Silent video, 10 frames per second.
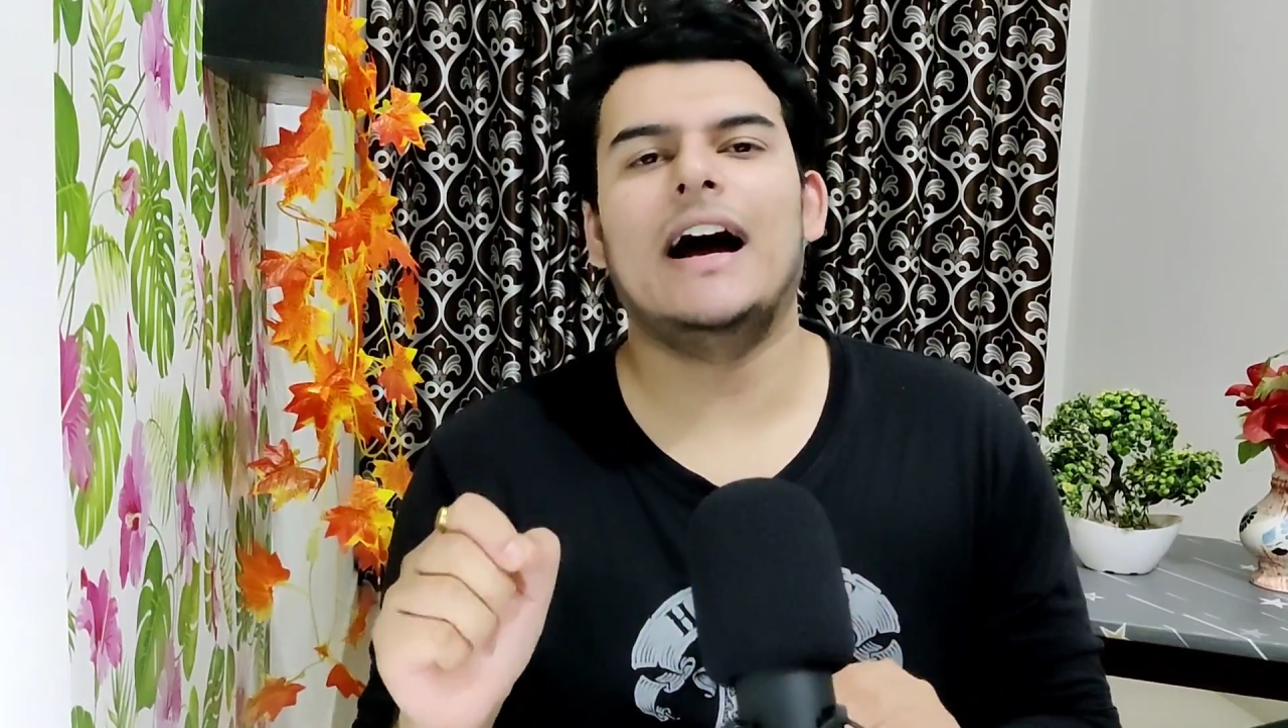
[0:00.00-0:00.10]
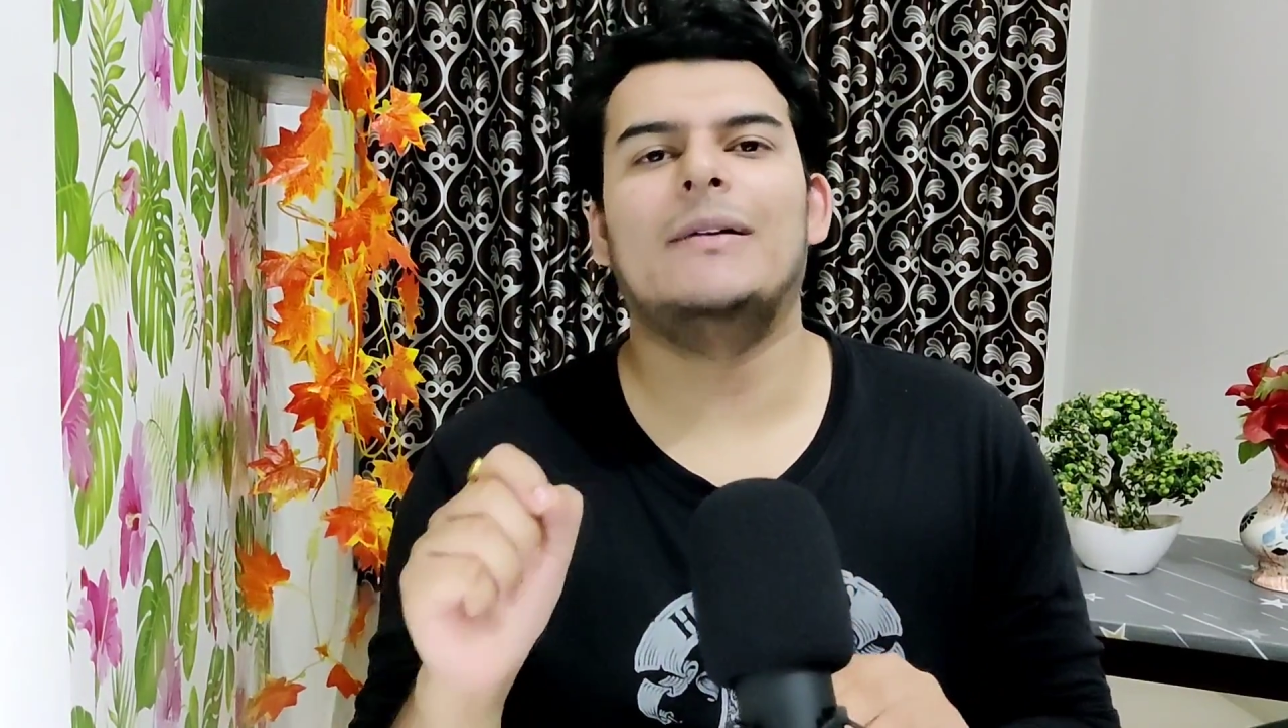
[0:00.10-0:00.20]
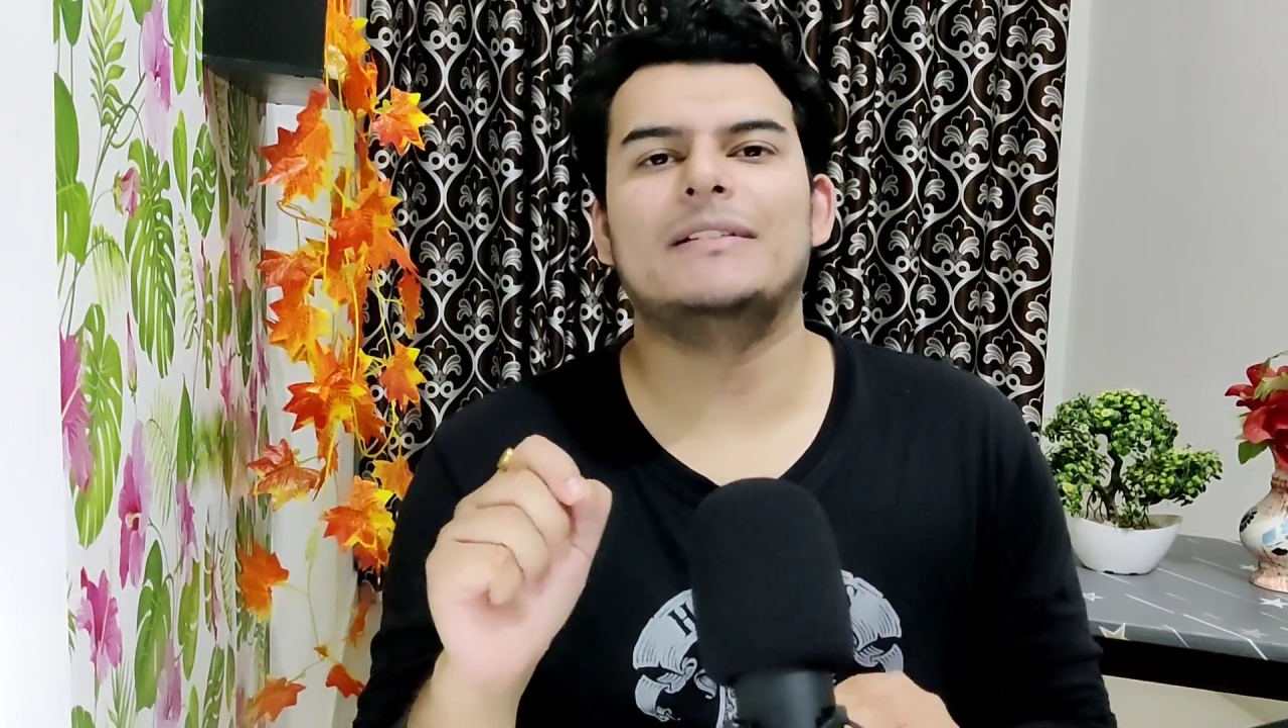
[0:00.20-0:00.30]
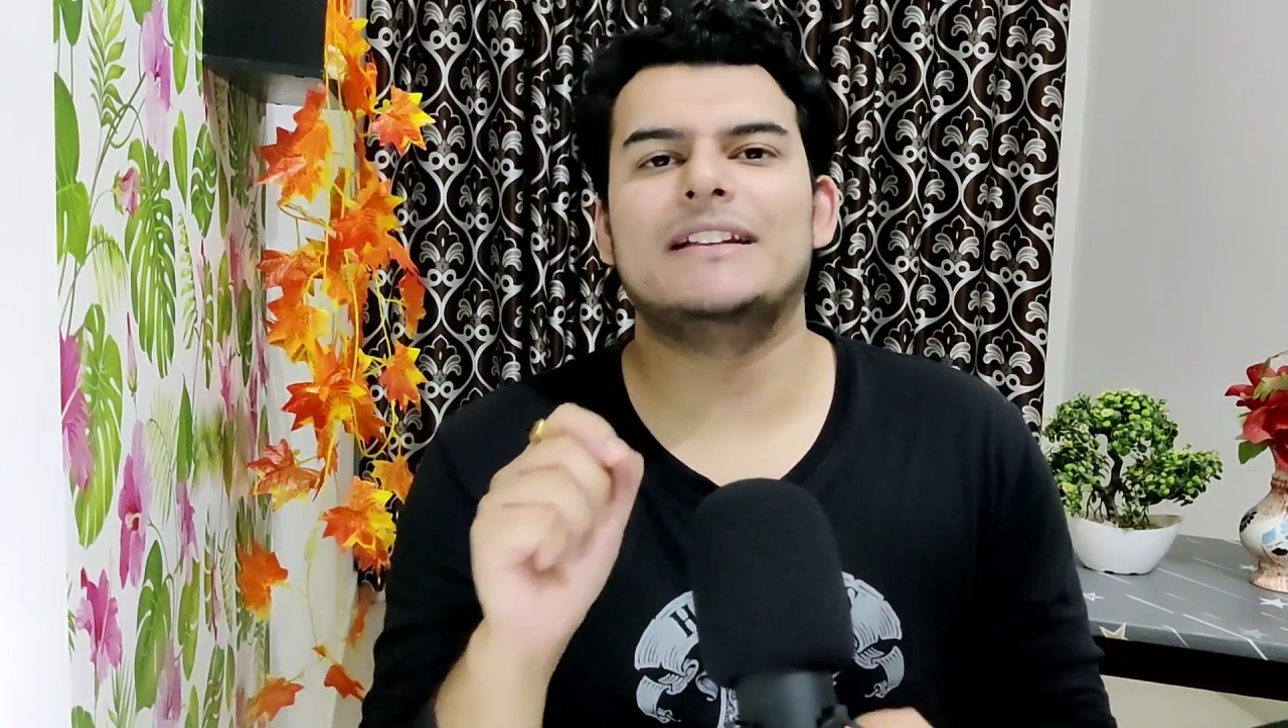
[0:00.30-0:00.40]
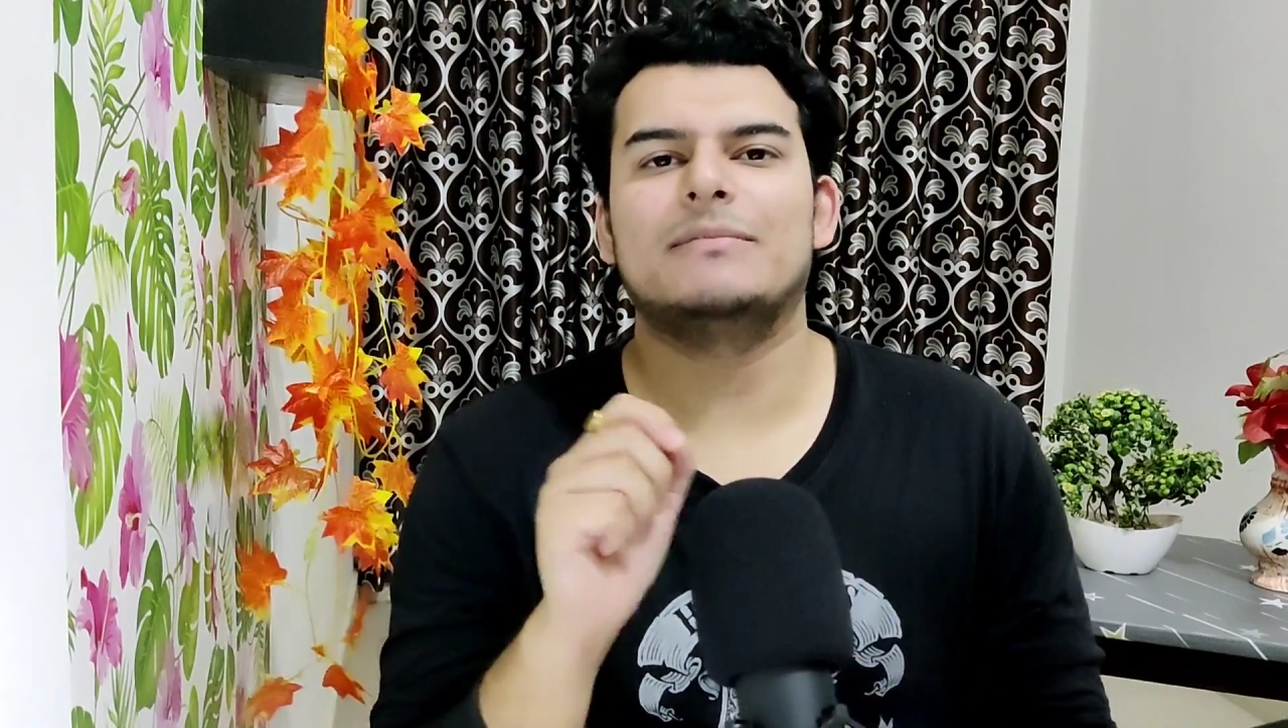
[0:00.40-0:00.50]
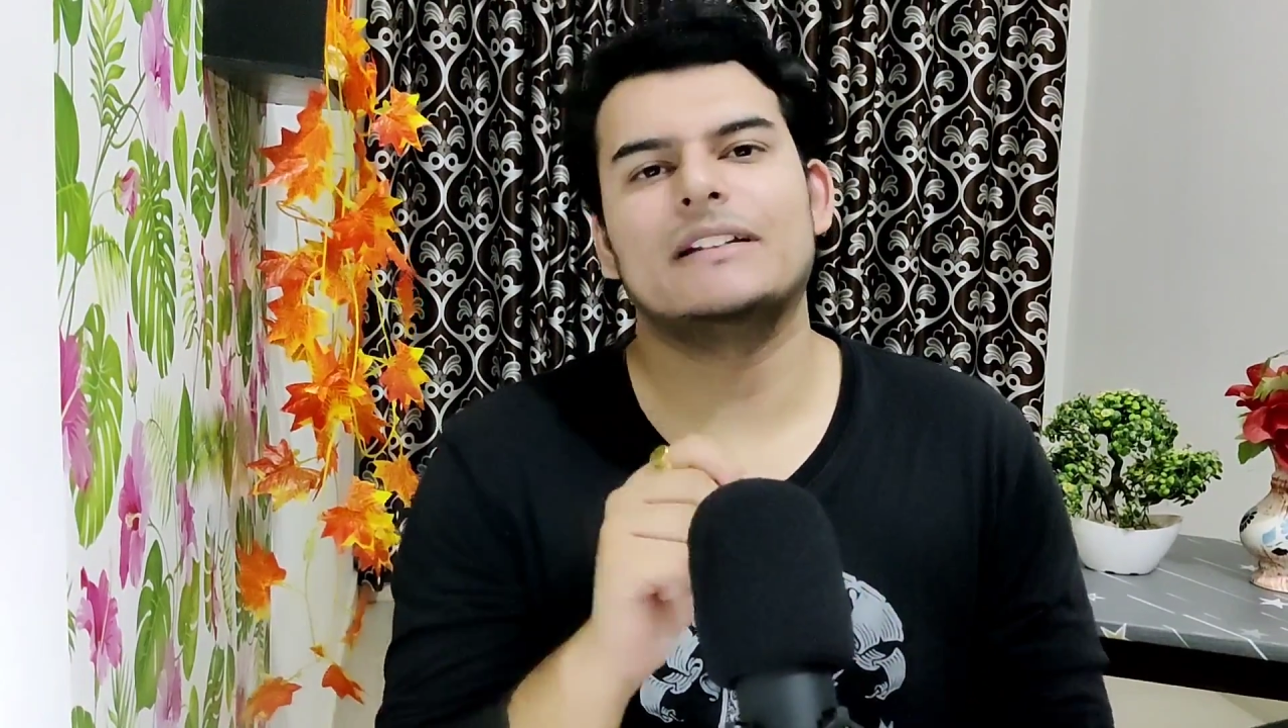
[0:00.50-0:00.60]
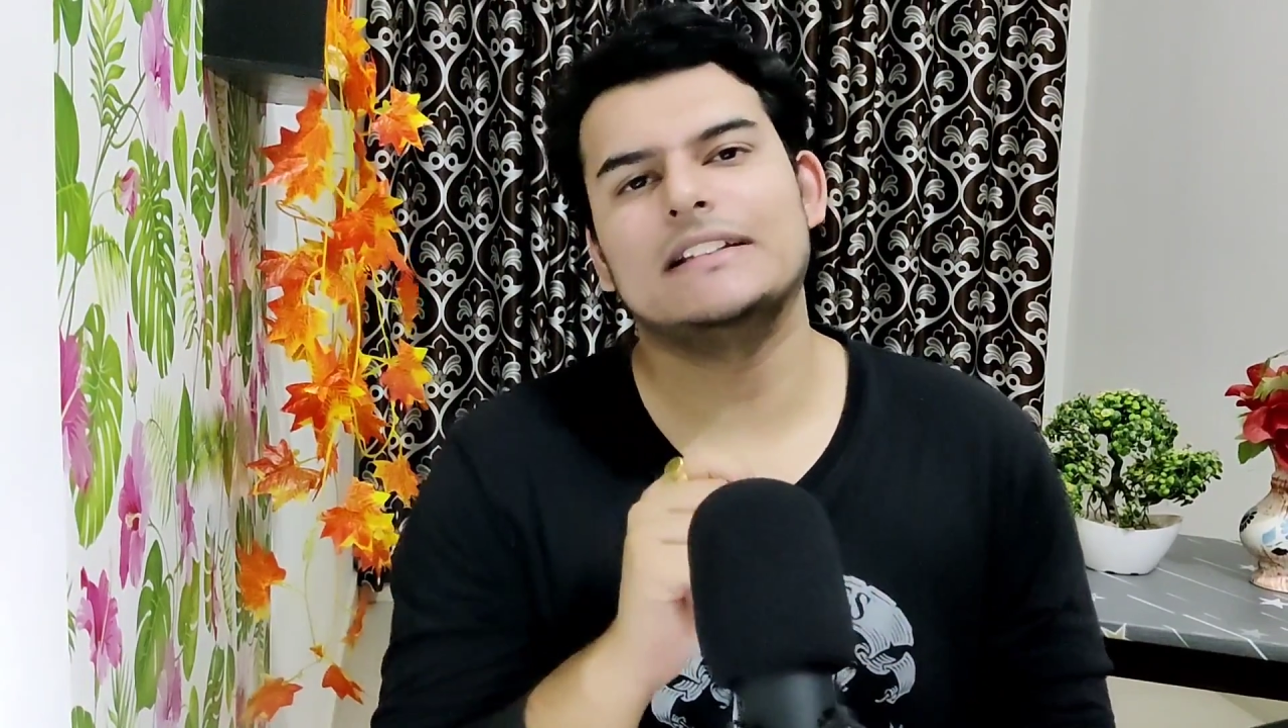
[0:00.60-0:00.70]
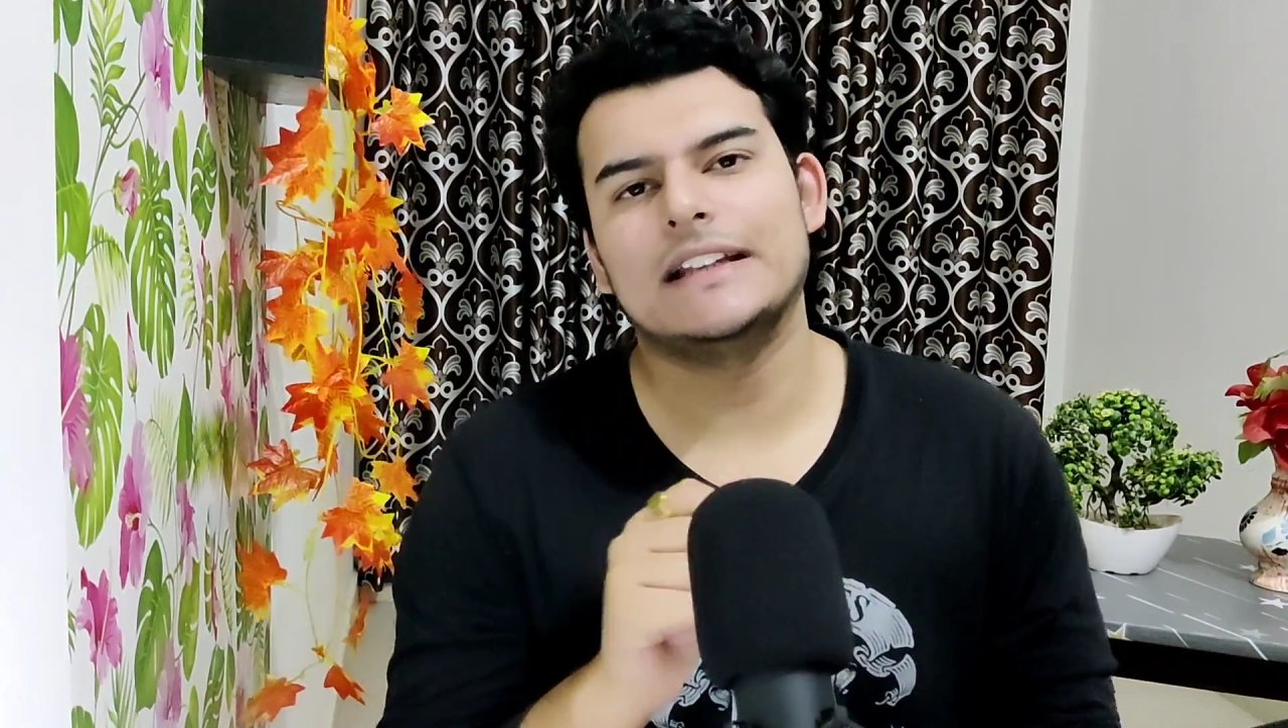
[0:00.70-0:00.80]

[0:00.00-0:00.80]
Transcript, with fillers: आप इसे अपनी